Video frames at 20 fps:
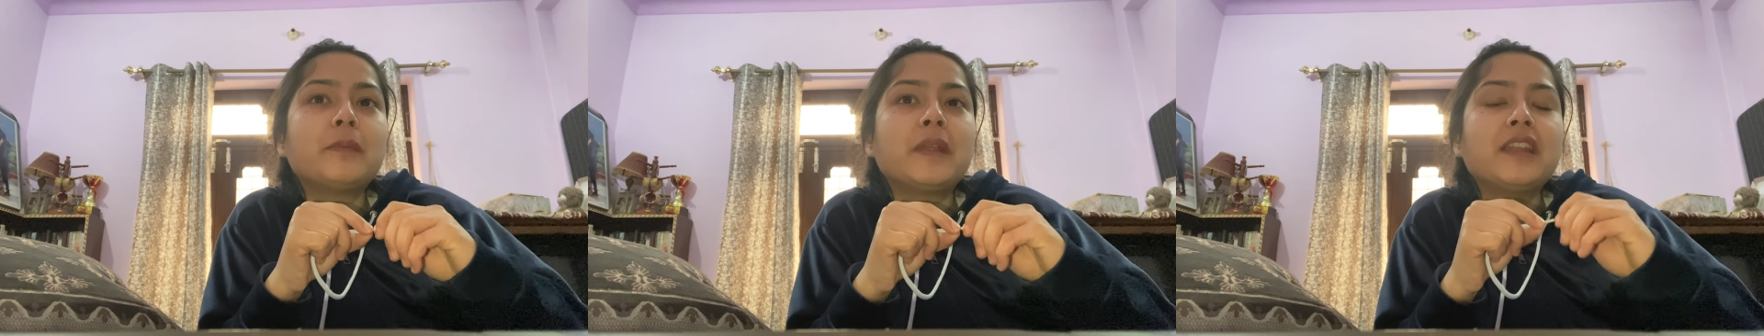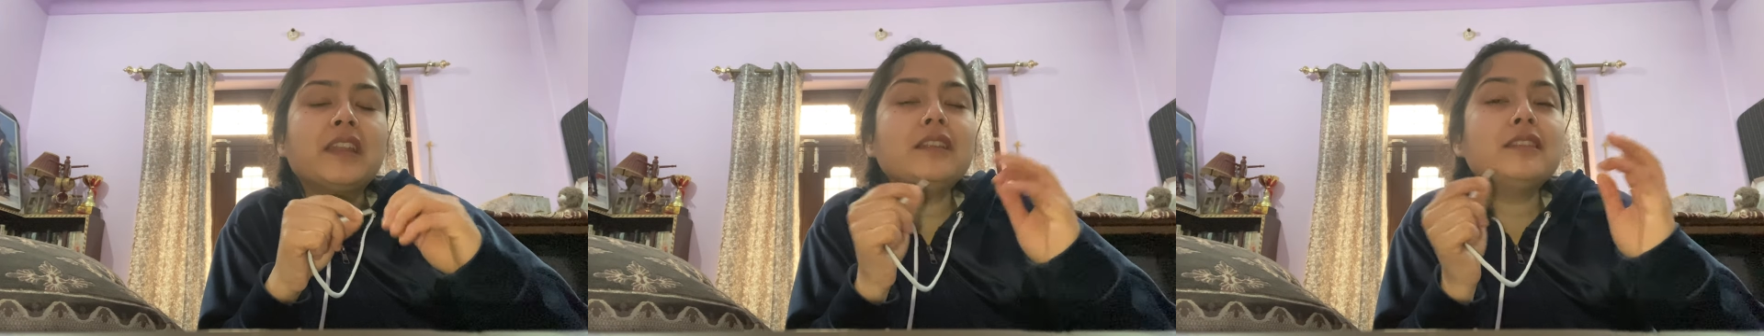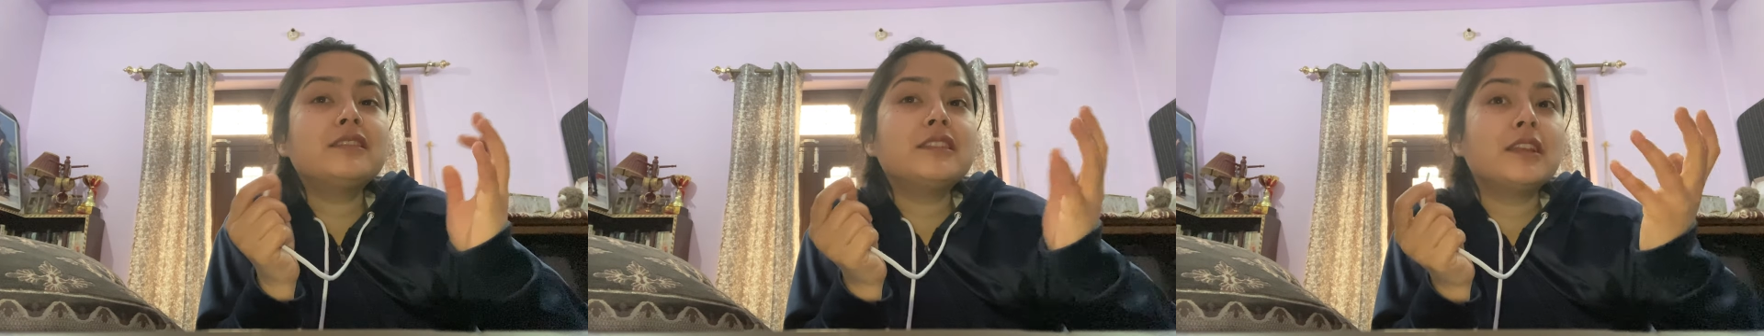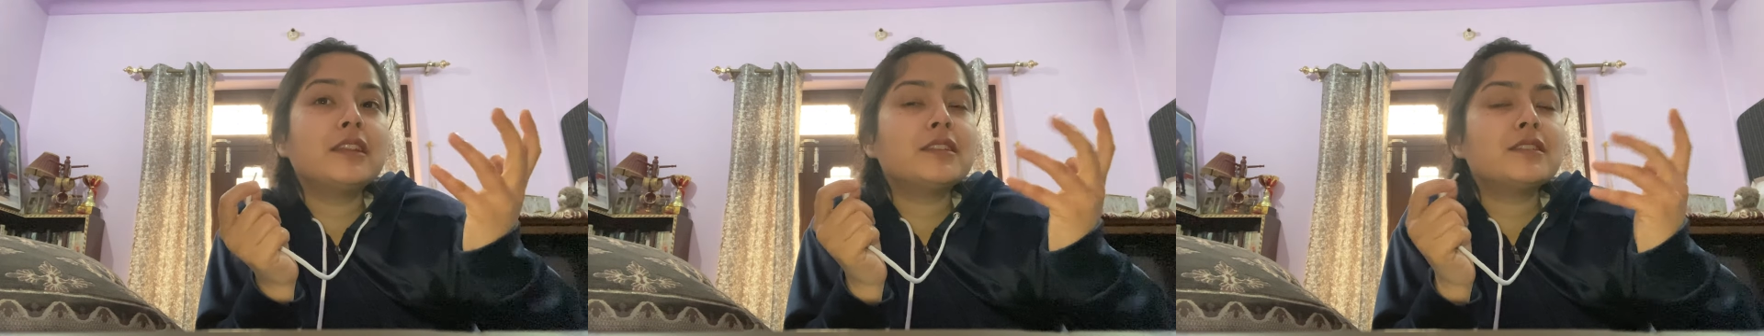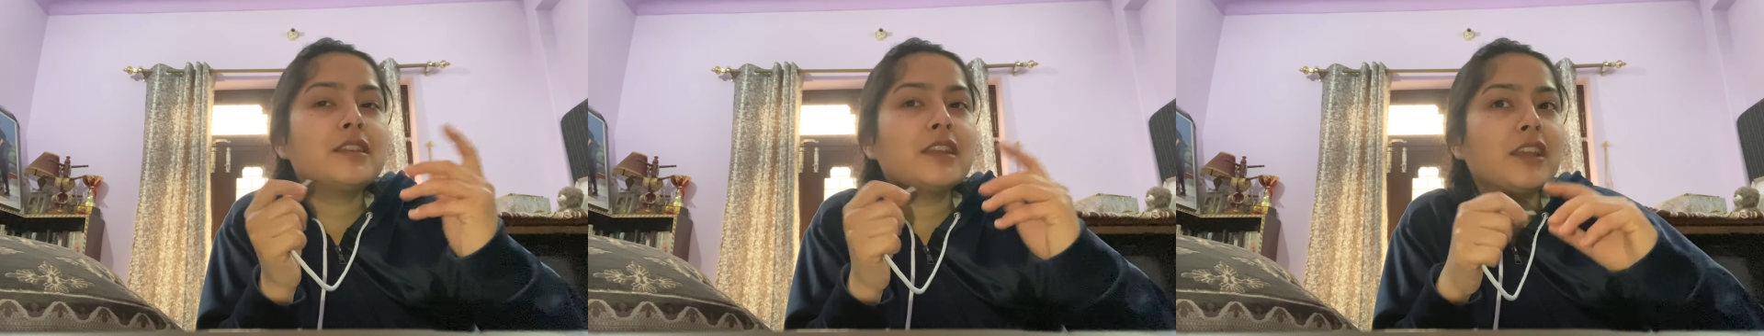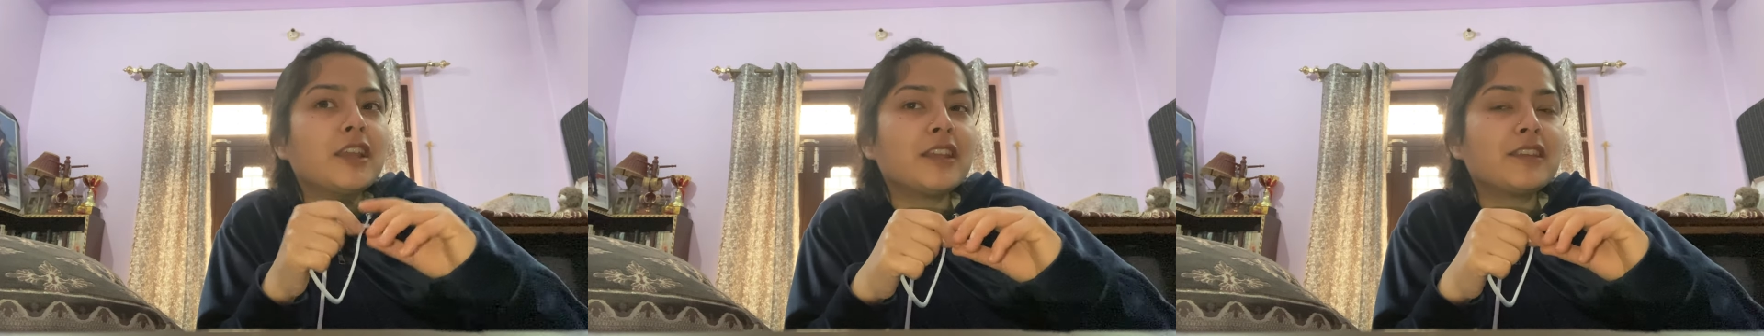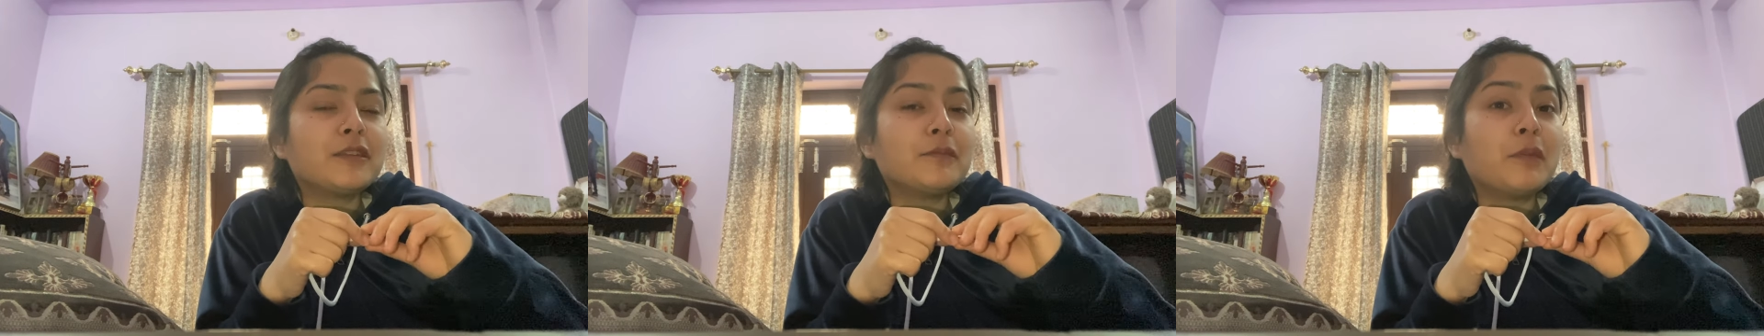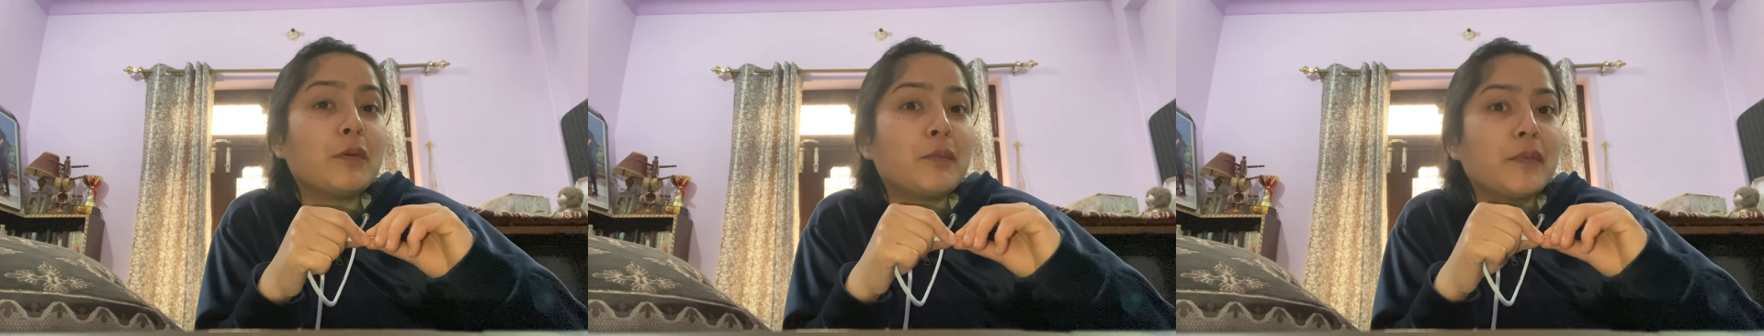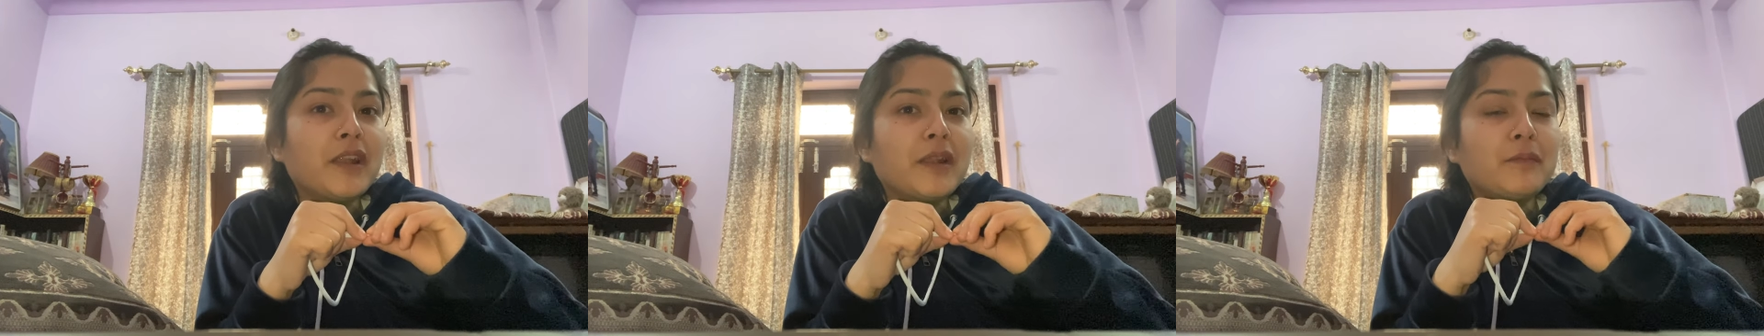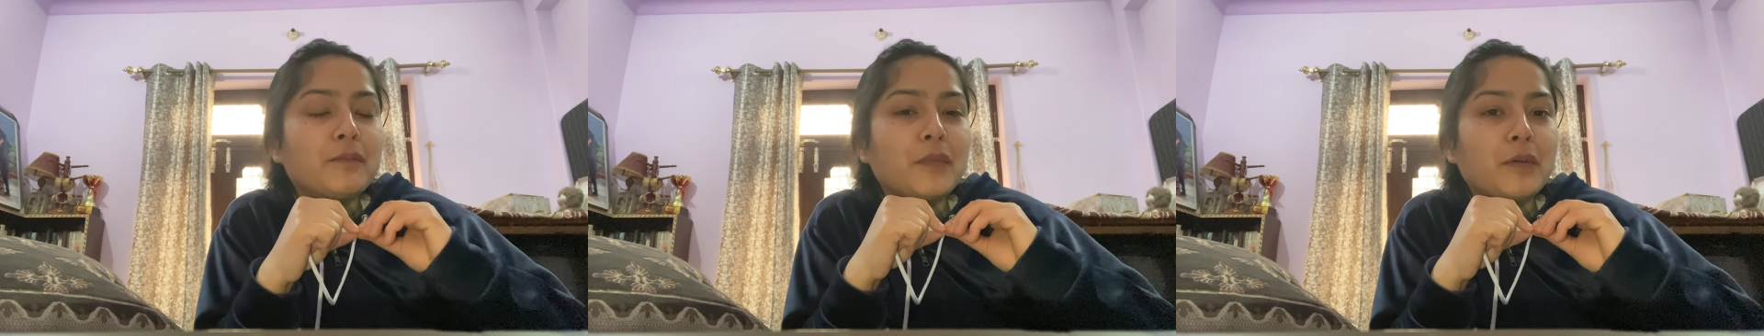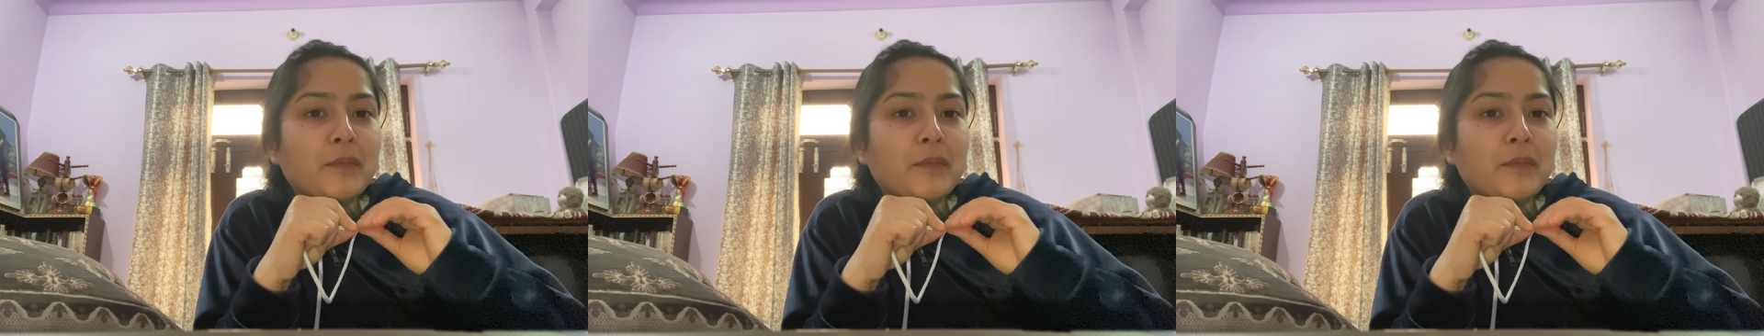मैंने ना स्टेटस देखी ऐसे मम्मा